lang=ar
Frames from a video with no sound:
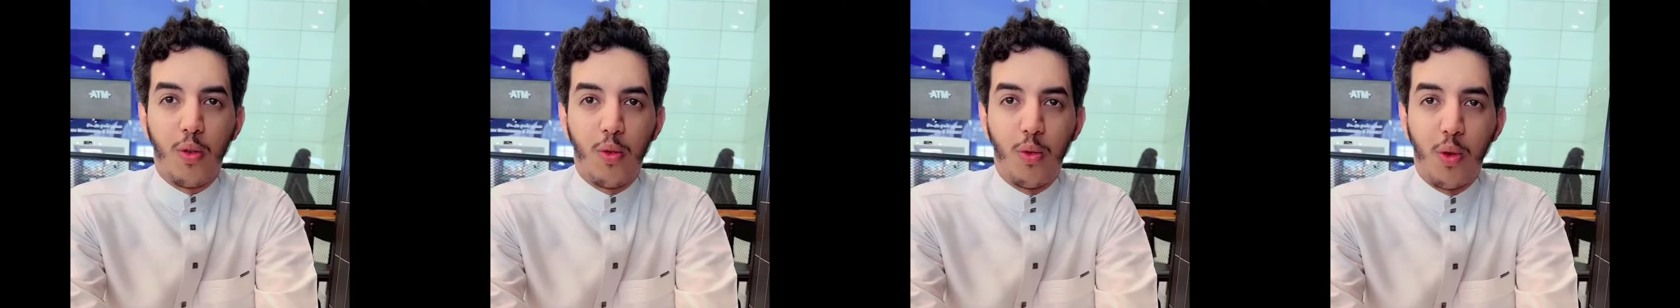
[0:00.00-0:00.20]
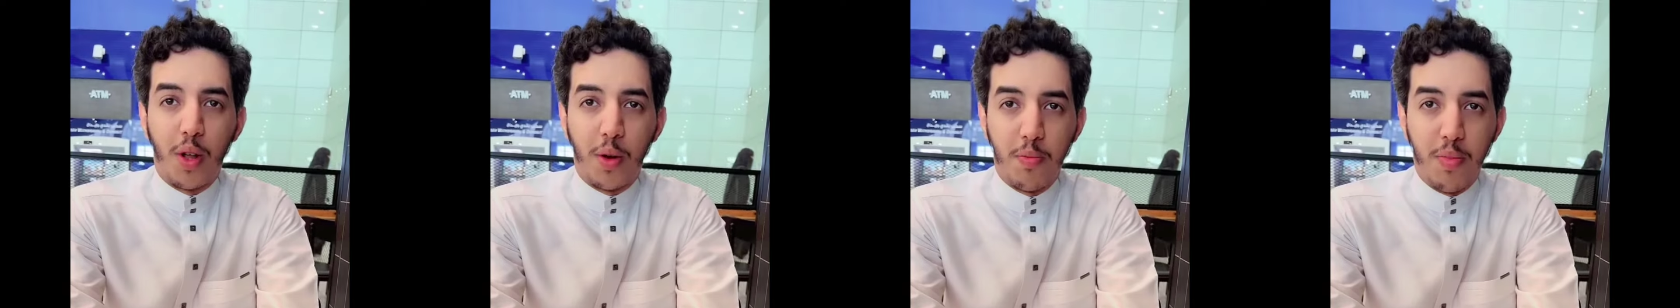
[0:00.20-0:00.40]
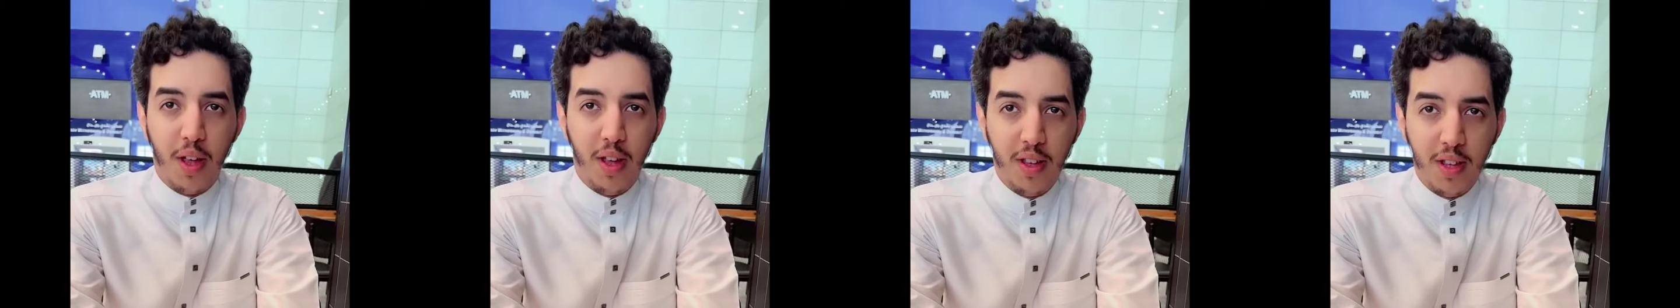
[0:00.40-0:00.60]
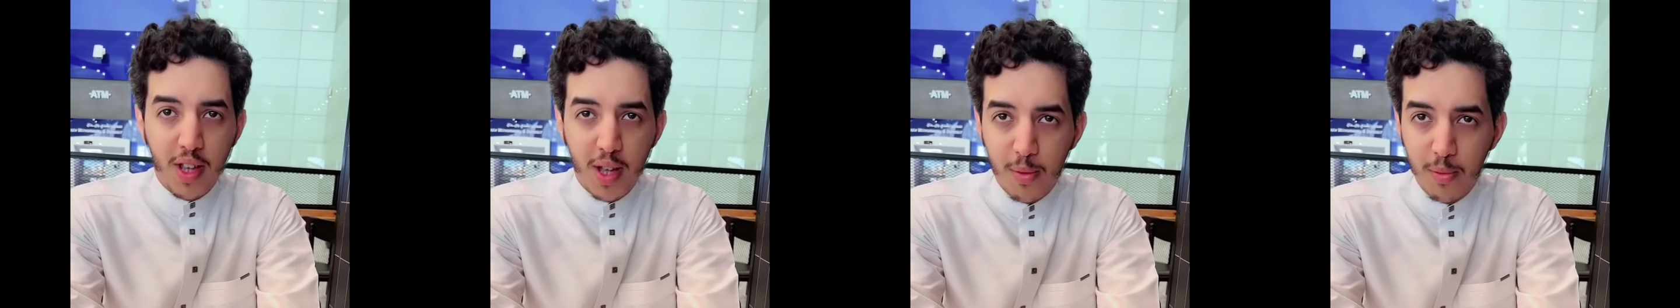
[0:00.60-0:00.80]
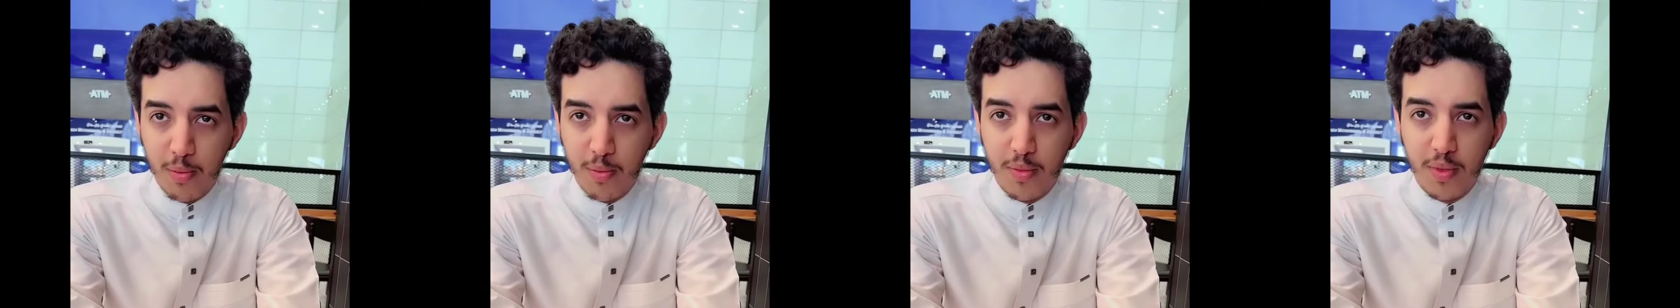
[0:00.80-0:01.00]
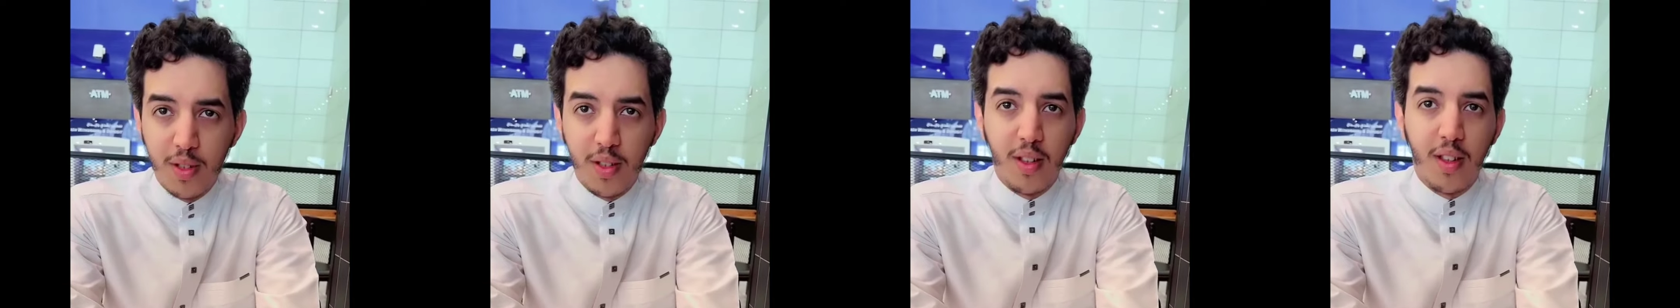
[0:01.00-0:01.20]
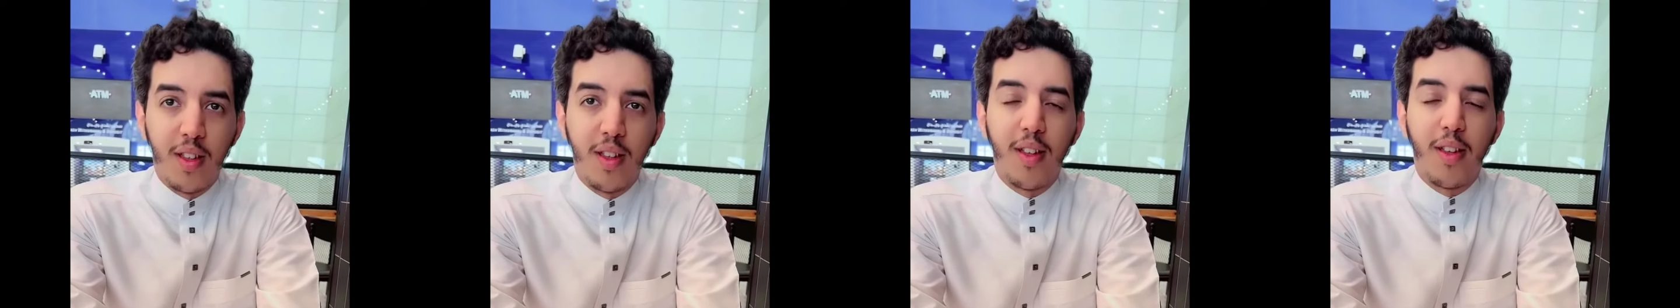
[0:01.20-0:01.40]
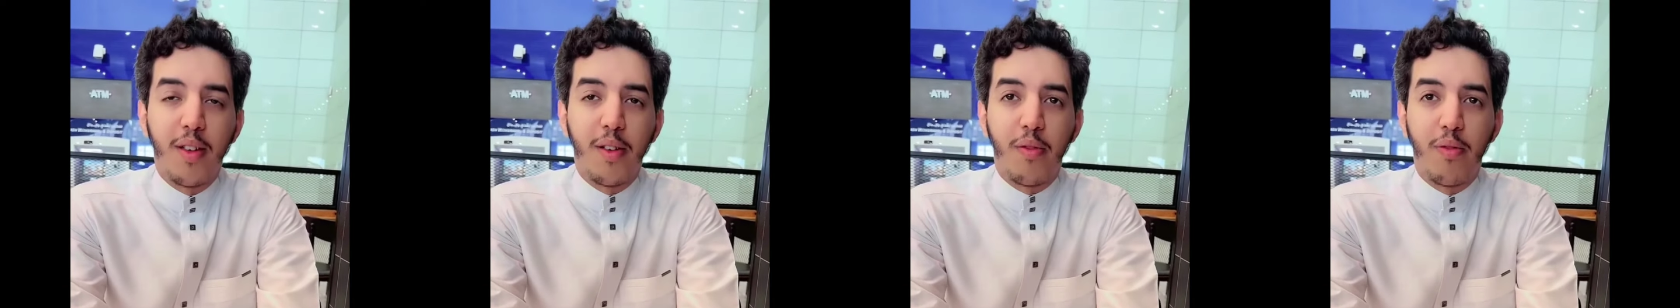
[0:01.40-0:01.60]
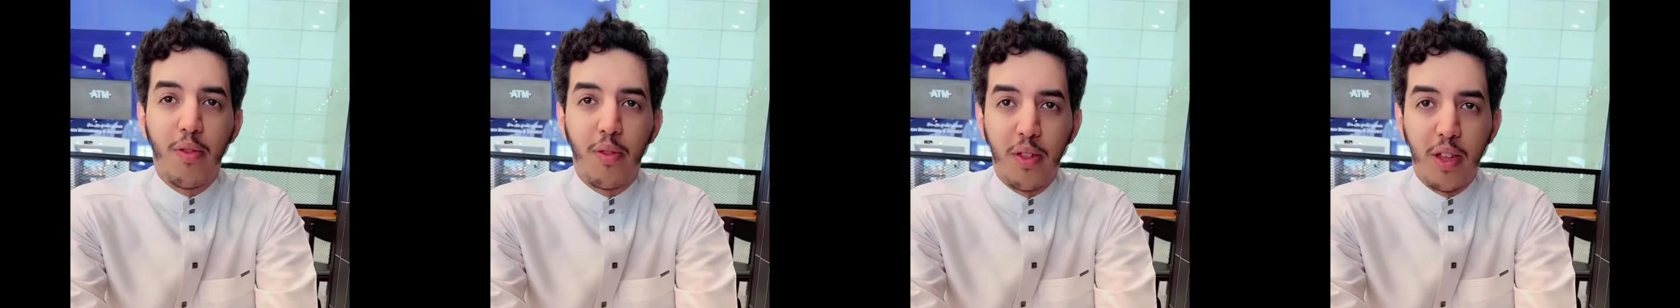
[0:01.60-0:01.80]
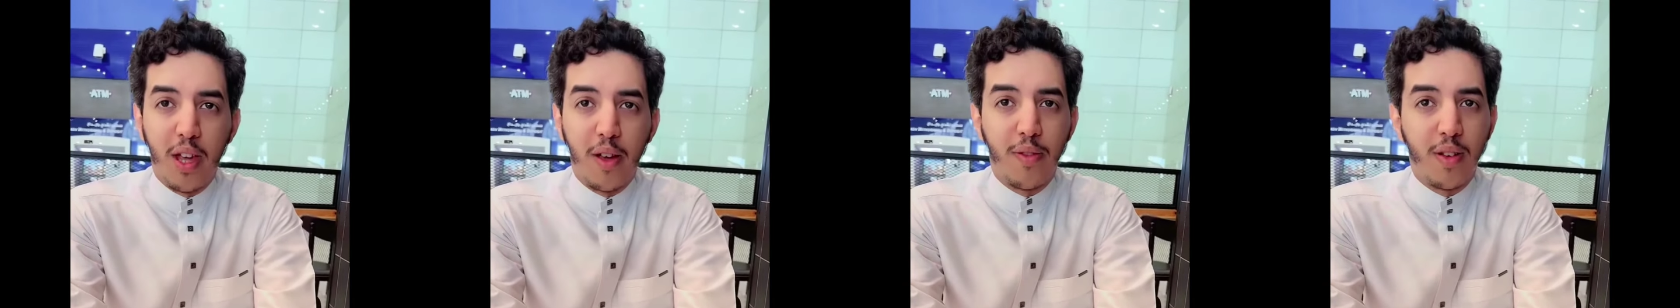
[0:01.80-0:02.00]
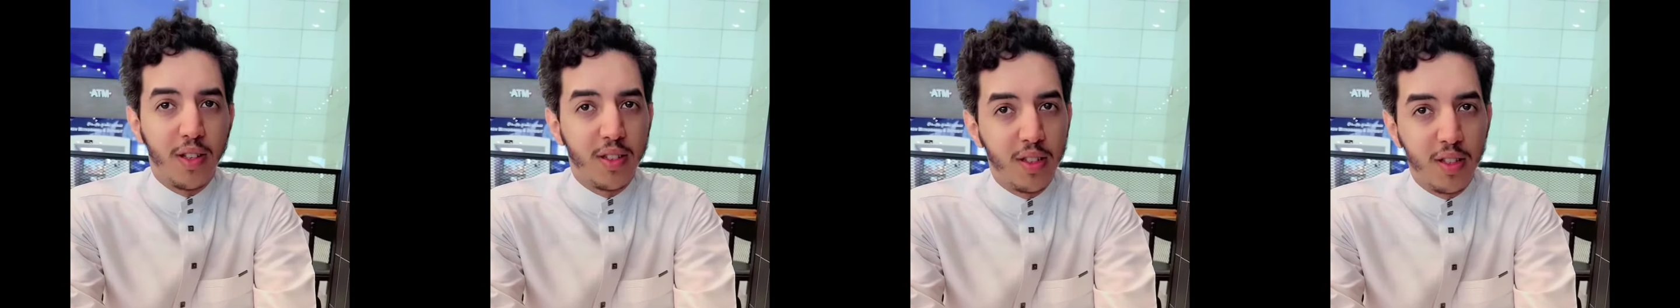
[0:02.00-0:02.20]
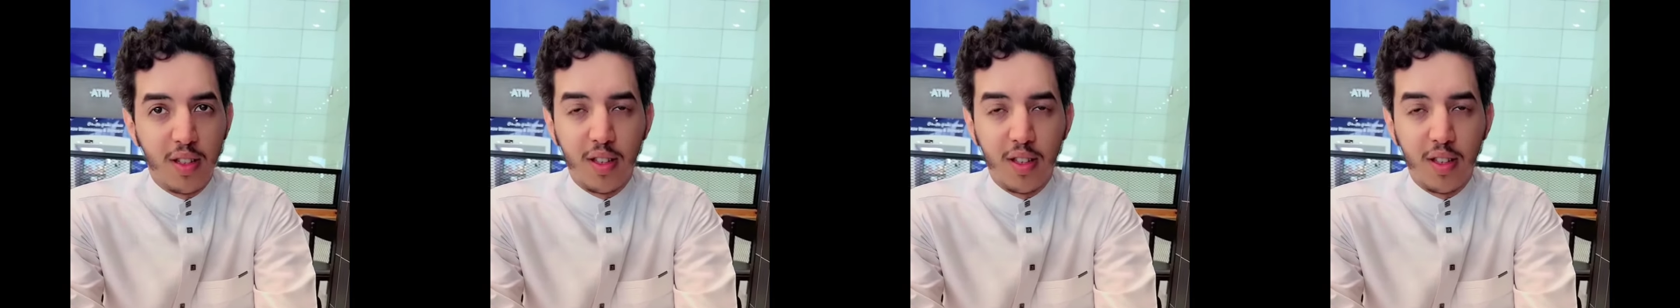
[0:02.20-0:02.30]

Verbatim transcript: أربع أيام ضيافتك